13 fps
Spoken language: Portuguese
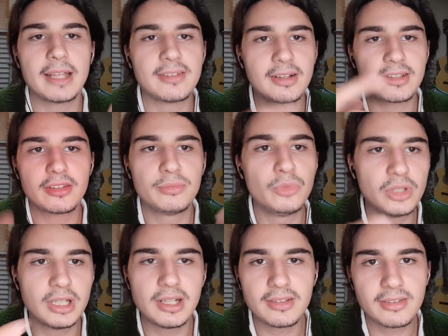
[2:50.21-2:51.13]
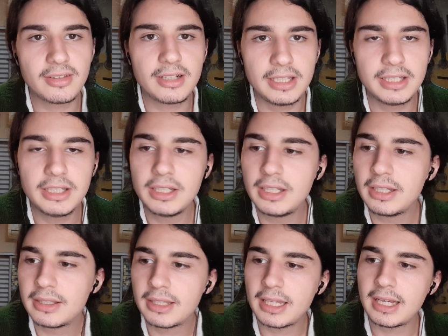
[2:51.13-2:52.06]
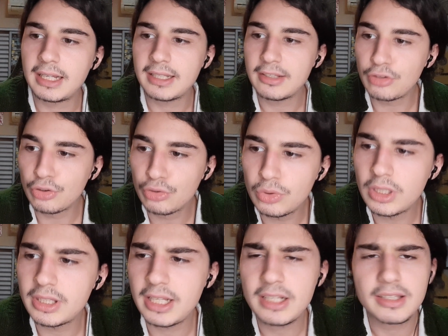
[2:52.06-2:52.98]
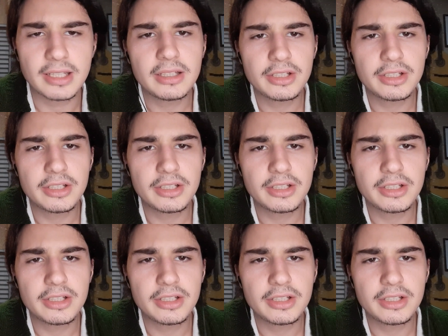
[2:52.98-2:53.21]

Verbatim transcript: certas mudanças ali na, na, estrutura dele, né?